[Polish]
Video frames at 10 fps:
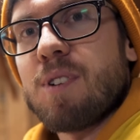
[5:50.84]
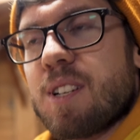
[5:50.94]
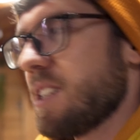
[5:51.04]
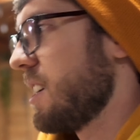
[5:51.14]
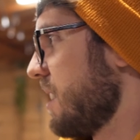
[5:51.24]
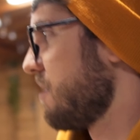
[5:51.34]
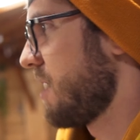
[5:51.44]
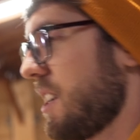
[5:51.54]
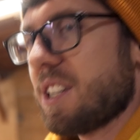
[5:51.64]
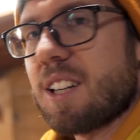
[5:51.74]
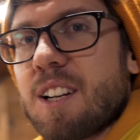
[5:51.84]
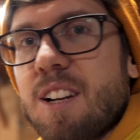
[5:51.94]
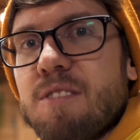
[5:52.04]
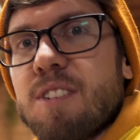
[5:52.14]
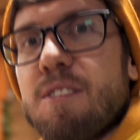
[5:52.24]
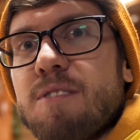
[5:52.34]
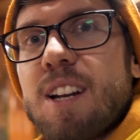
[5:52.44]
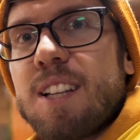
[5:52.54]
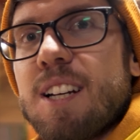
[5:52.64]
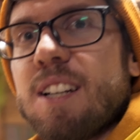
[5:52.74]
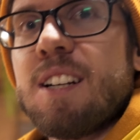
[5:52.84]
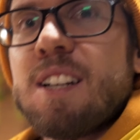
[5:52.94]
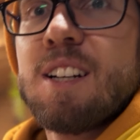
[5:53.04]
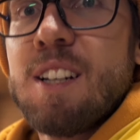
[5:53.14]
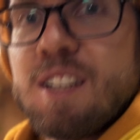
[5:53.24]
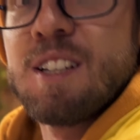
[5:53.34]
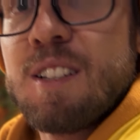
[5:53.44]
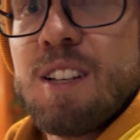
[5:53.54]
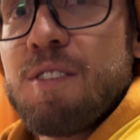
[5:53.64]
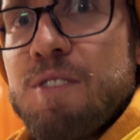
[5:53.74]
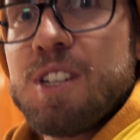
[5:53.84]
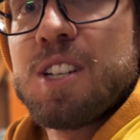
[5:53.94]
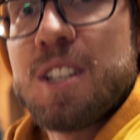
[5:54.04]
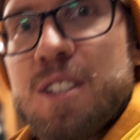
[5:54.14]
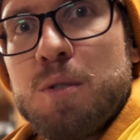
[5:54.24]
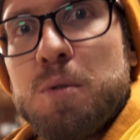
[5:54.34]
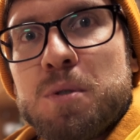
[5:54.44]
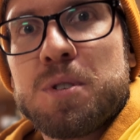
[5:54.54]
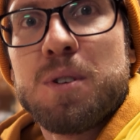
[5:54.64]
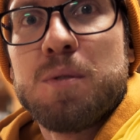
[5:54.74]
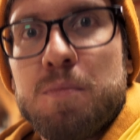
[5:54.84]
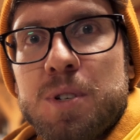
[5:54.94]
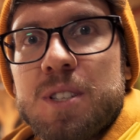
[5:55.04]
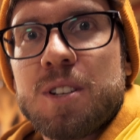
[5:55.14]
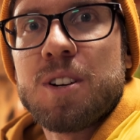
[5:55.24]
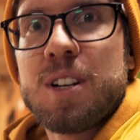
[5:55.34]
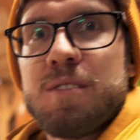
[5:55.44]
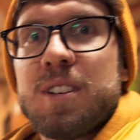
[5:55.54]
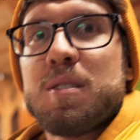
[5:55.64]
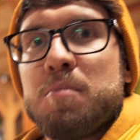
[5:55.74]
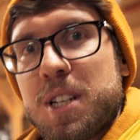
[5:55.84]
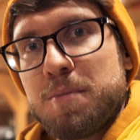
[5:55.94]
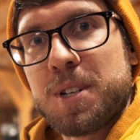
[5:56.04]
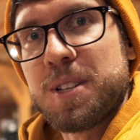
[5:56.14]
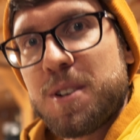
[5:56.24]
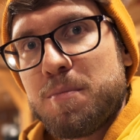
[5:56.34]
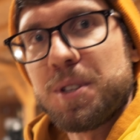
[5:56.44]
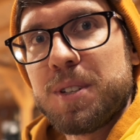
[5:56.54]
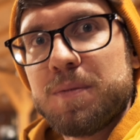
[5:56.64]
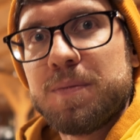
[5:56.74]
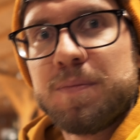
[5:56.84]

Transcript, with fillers: właśnie w chacie grillowej Verde. Jak widzicie stoły już są przystrojone, więc bierzemy się do roboty.